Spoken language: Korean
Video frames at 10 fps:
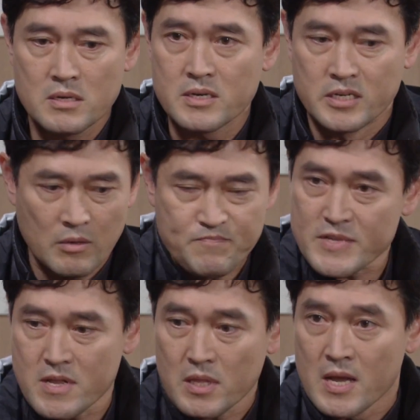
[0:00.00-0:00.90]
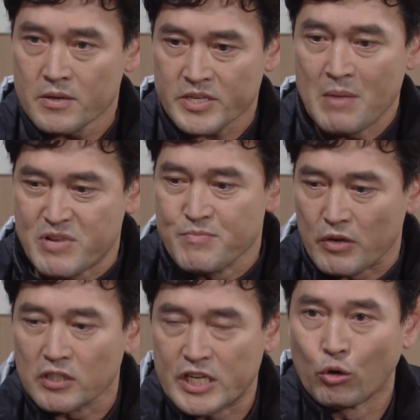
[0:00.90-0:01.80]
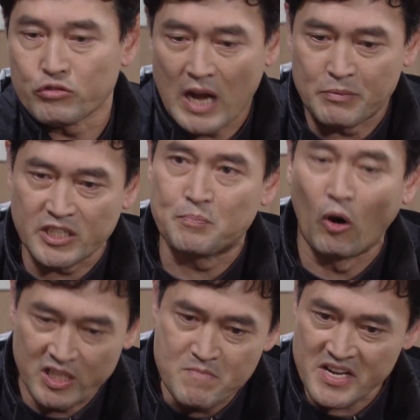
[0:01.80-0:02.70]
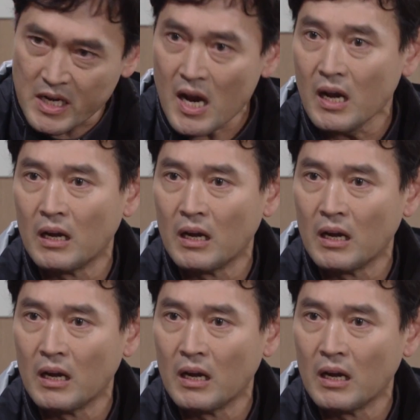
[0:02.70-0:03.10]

그럼 30년을 키워준 아버지를 버립니까?